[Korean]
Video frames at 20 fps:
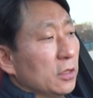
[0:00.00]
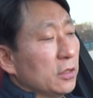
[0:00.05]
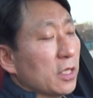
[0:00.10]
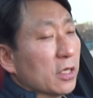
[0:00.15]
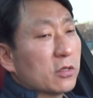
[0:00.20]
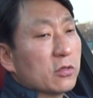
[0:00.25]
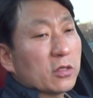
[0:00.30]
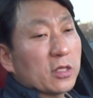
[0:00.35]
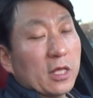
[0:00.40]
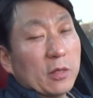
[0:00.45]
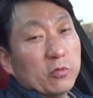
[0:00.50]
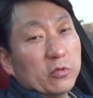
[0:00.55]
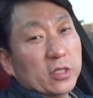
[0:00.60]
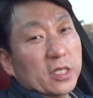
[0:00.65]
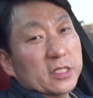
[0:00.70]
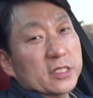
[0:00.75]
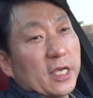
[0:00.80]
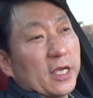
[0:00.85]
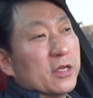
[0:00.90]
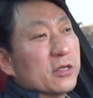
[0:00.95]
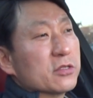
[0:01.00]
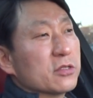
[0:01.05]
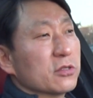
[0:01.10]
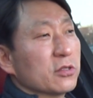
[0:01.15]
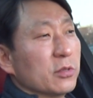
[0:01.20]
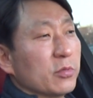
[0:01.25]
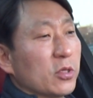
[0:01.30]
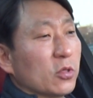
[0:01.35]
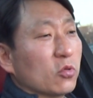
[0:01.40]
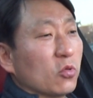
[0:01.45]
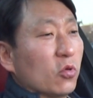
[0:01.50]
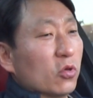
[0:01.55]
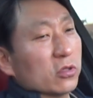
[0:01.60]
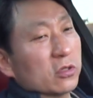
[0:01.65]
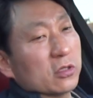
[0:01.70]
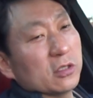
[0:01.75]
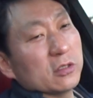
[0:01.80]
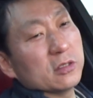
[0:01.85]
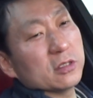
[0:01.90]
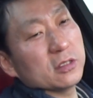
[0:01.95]
네, 그러다 보니까 자연스럽게 또
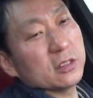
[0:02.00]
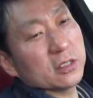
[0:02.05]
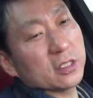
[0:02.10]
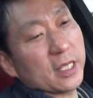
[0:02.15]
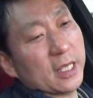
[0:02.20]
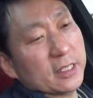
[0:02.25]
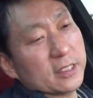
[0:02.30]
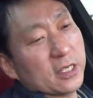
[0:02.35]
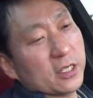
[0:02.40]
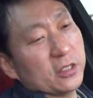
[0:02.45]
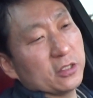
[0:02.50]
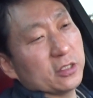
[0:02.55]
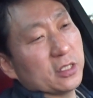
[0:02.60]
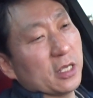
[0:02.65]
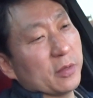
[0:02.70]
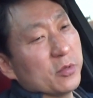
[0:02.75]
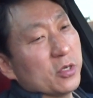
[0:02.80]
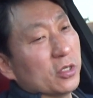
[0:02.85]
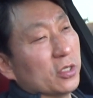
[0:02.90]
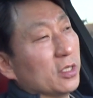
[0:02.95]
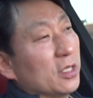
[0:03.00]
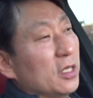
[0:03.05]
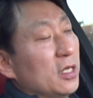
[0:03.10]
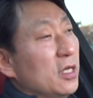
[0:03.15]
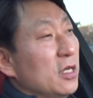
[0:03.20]
어떤 게 생기느냐면